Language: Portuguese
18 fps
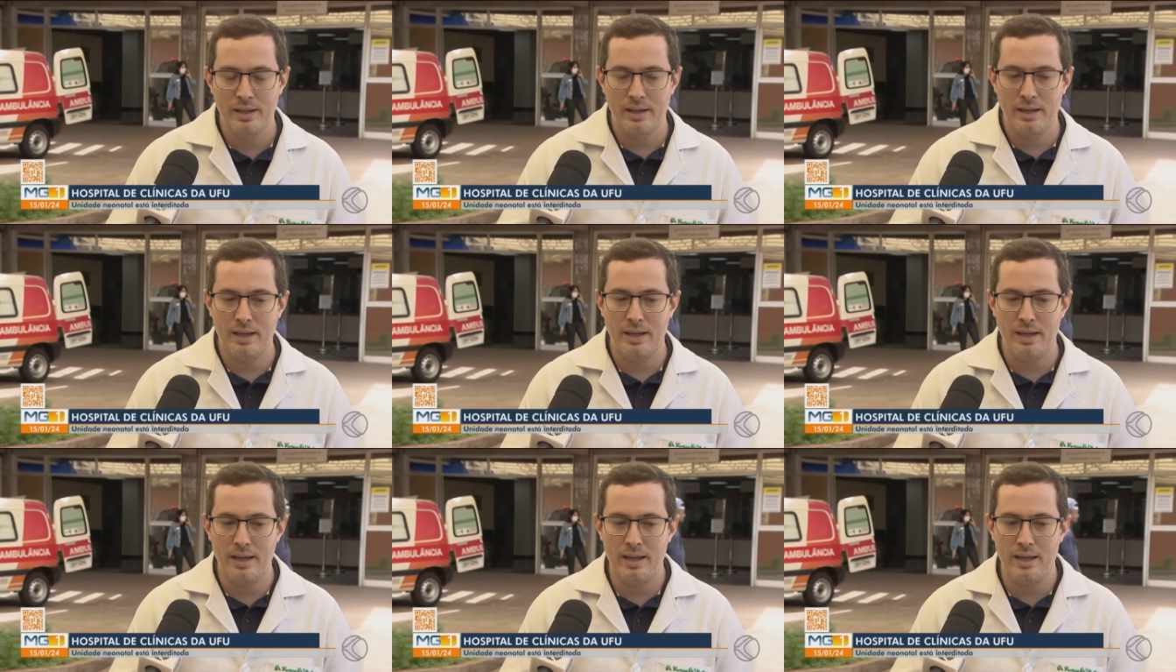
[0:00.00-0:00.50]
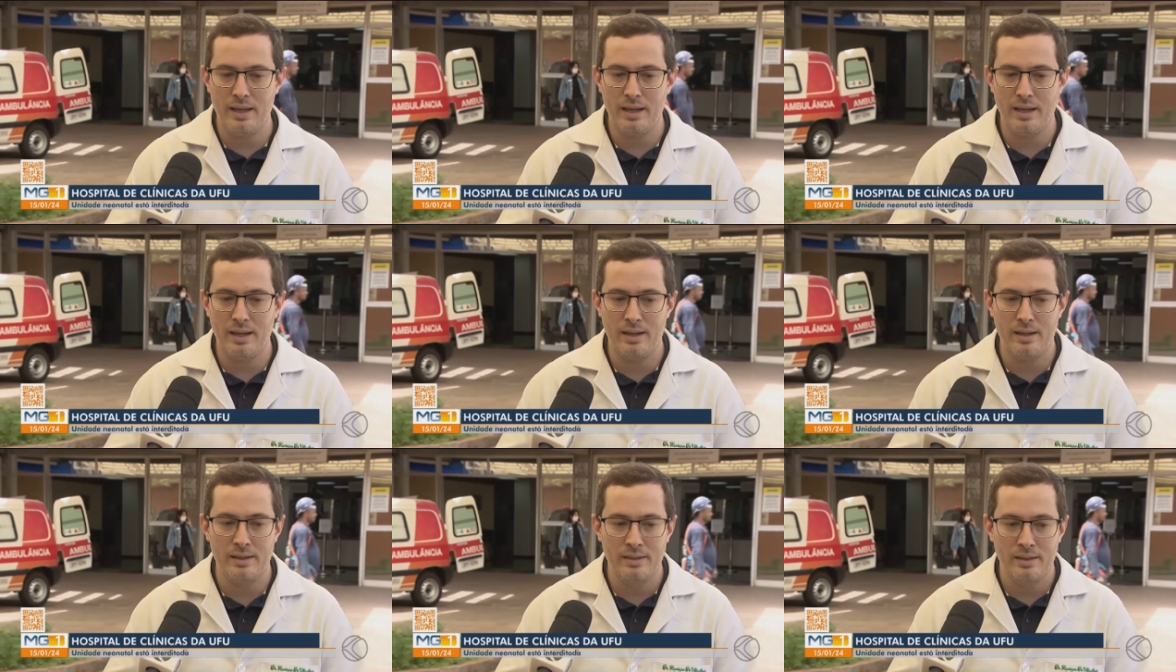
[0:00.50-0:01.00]
É, é,
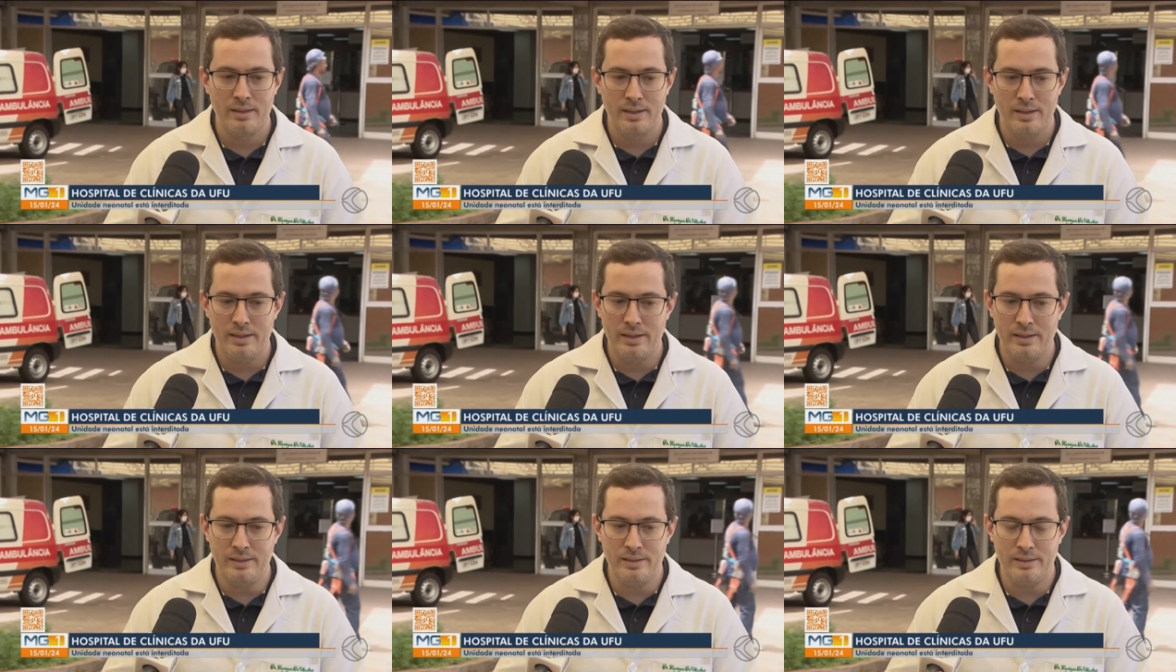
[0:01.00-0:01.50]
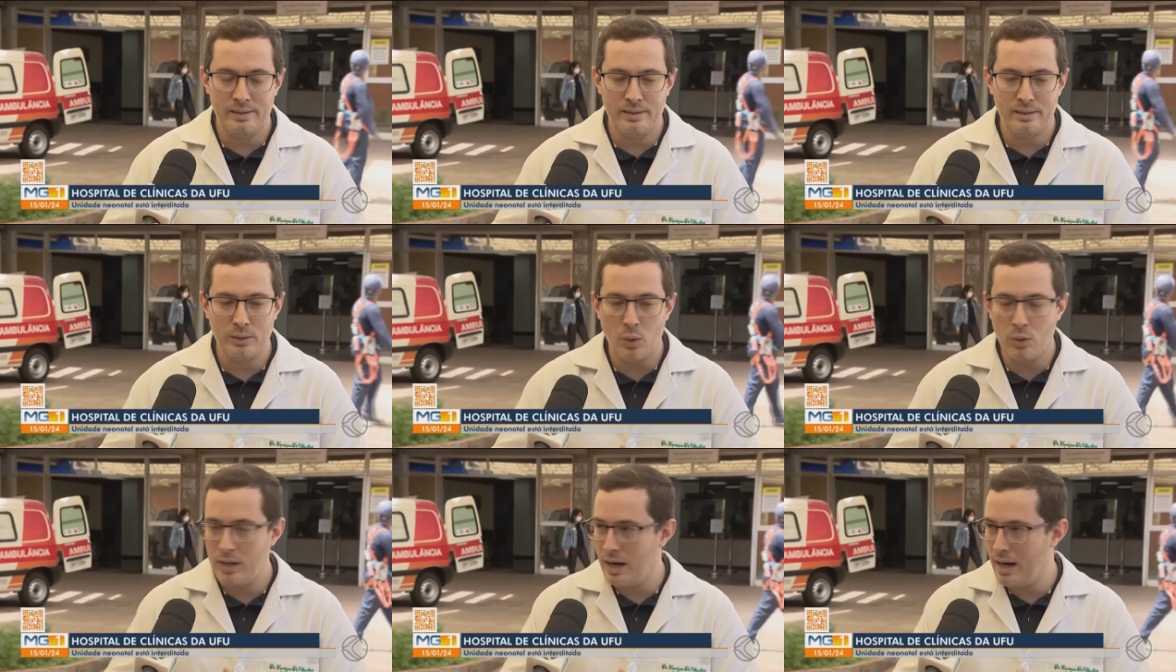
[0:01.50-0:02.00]
é em, em,
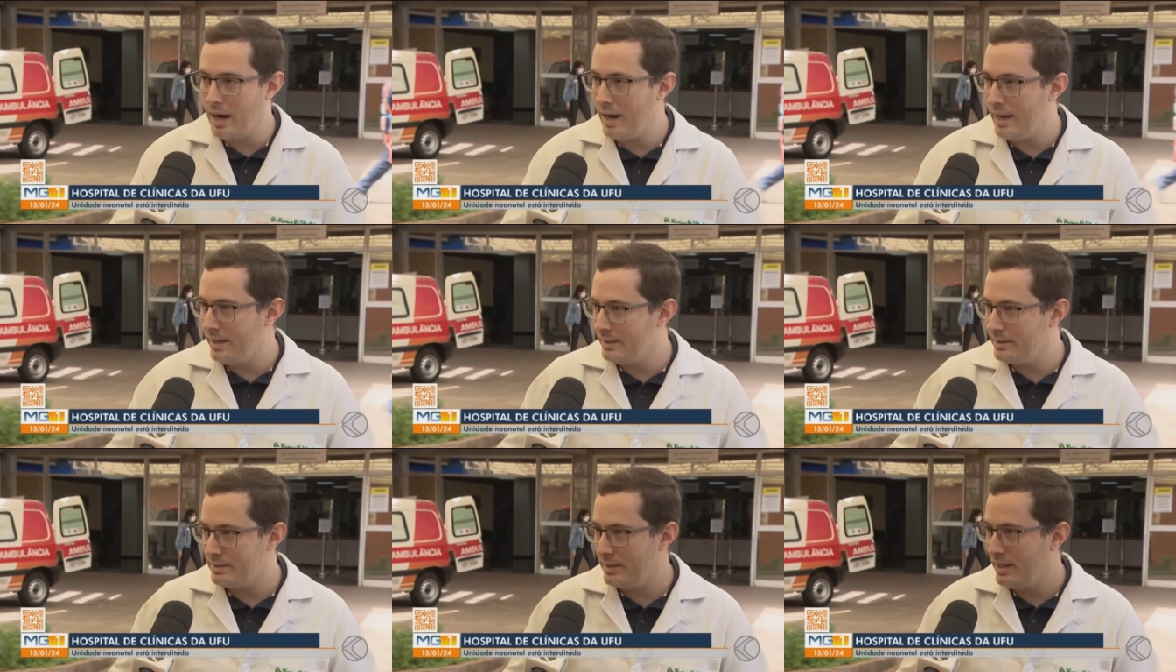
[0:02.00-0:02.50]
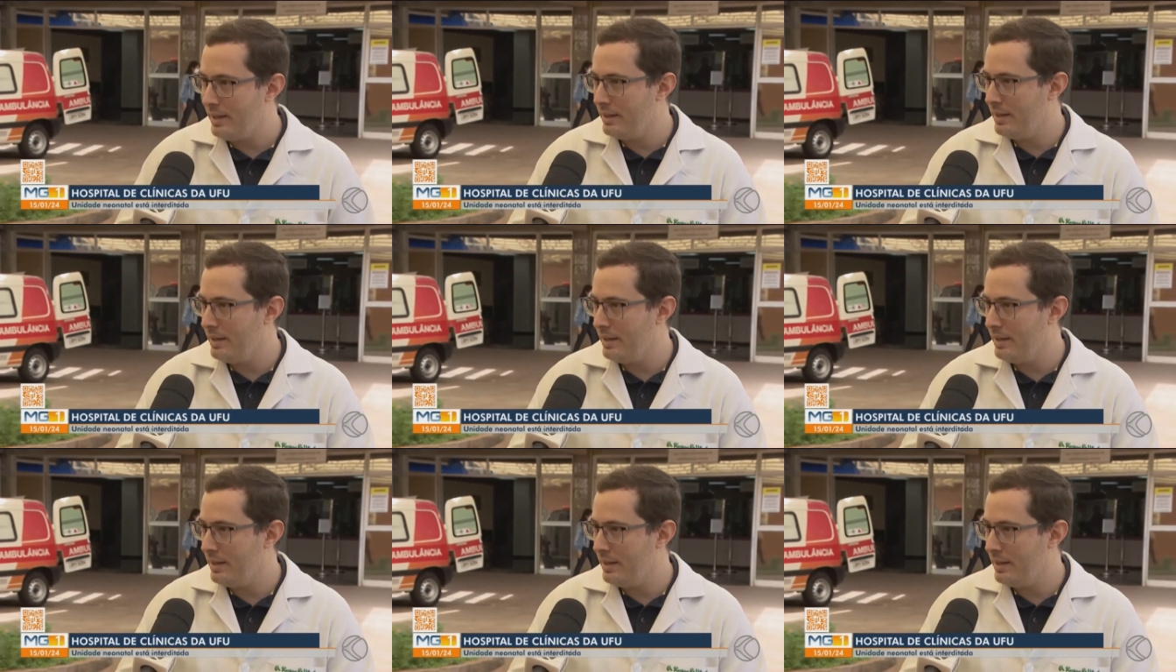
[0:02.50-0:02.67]
locais né,